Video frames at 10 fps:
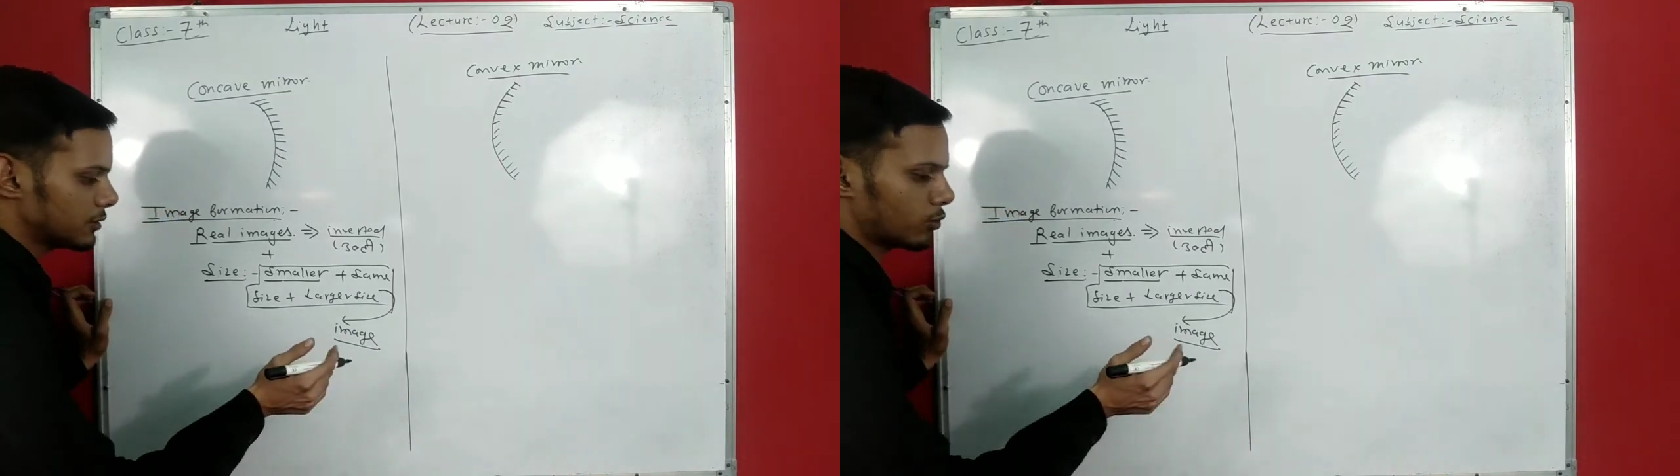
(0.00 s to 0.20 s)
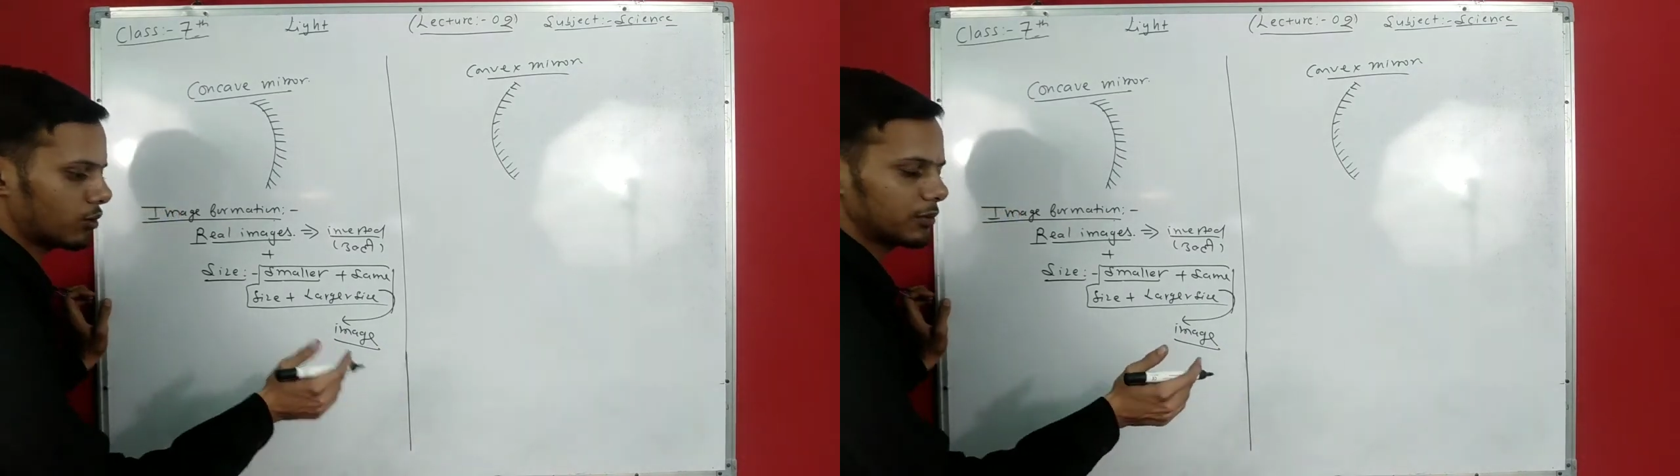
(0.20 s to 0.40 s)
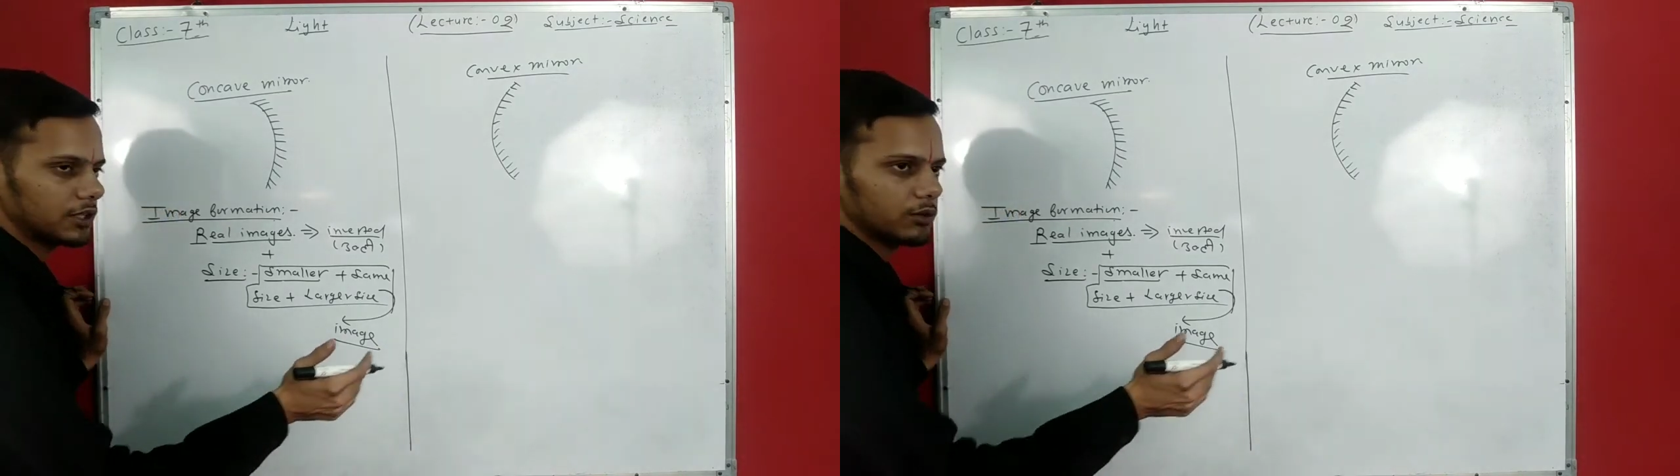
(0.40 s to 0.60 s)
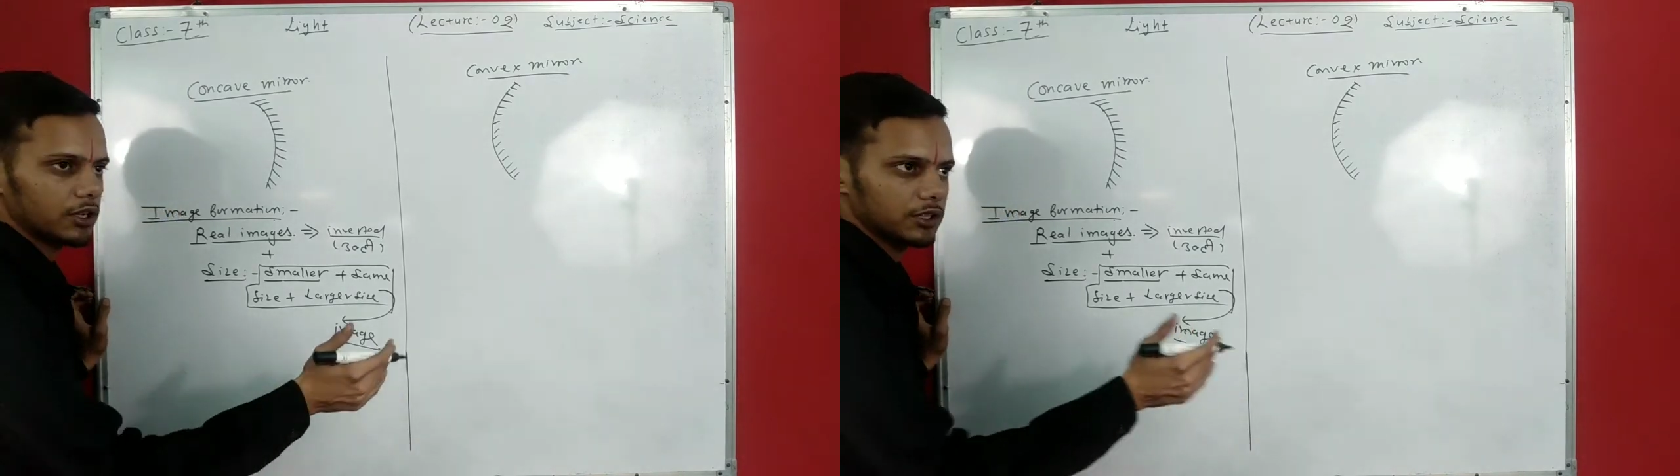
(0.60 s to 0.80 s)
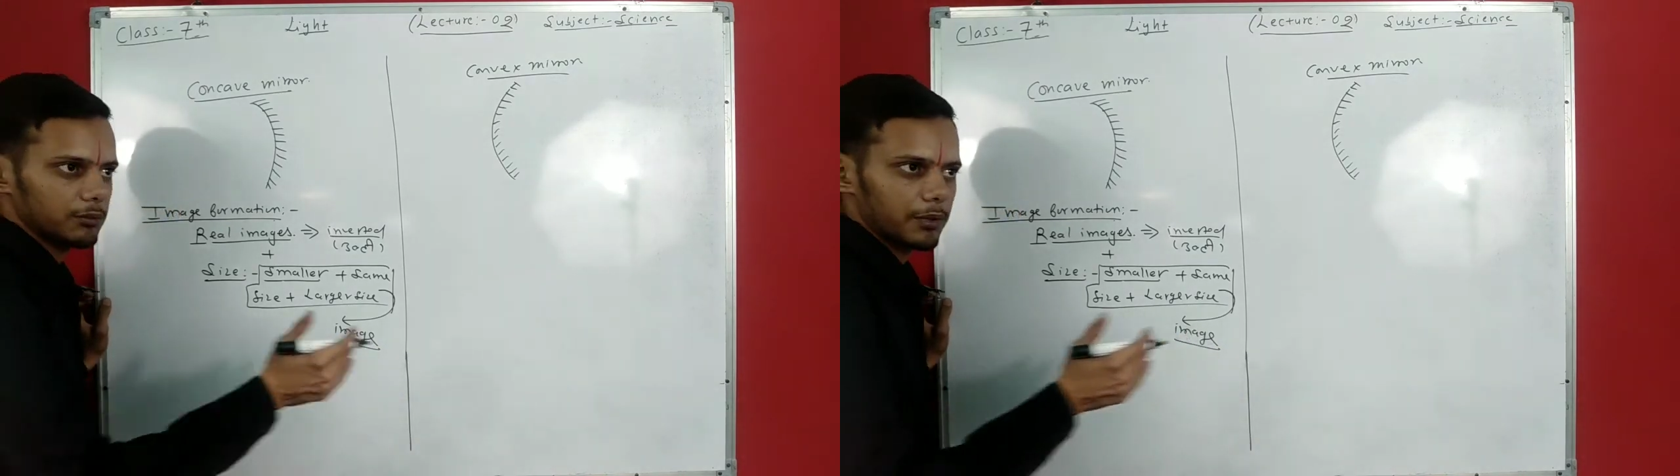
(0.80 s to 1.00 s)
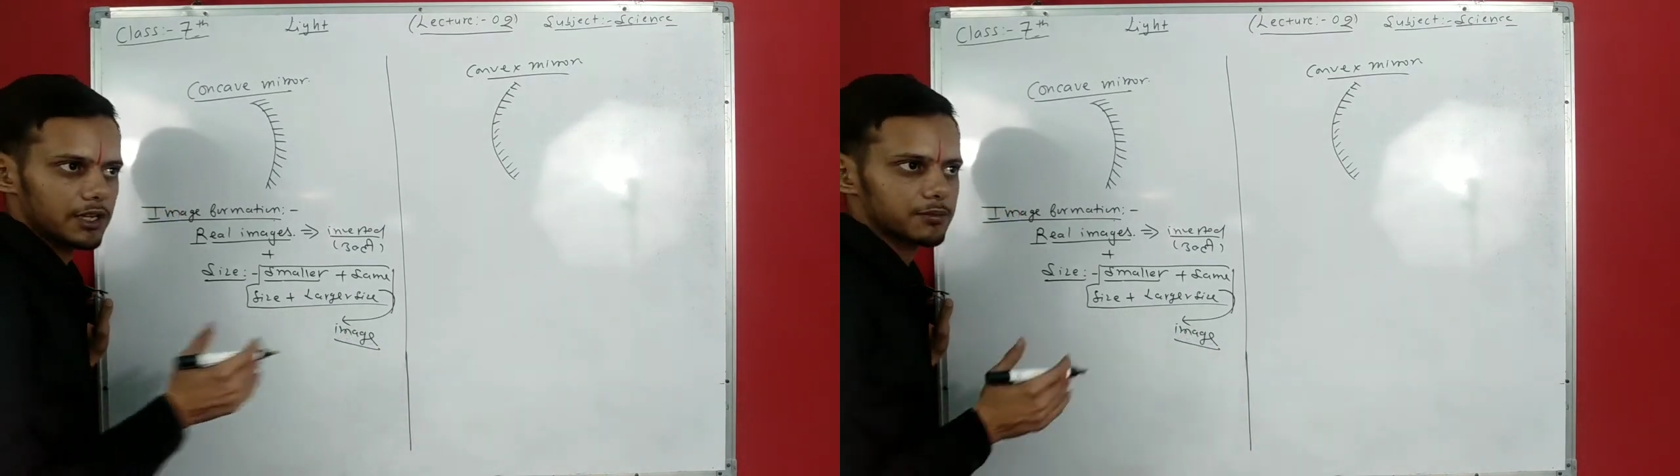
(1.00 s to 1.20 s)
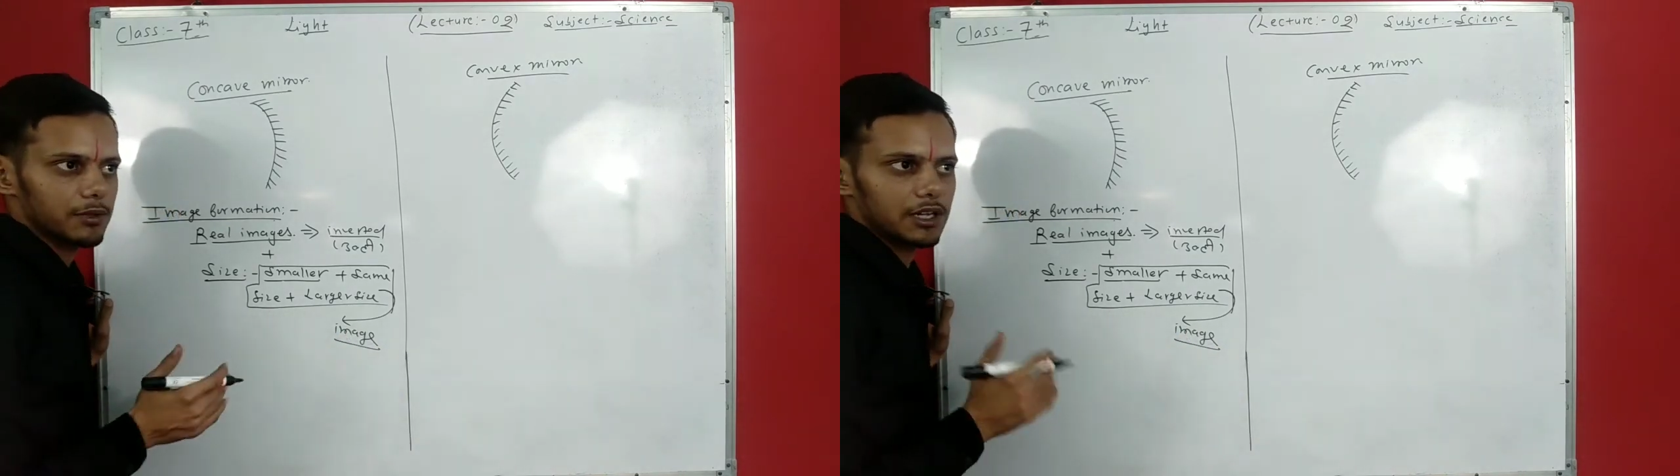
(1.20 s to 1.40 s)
मोमबत्ती को एकदम पास में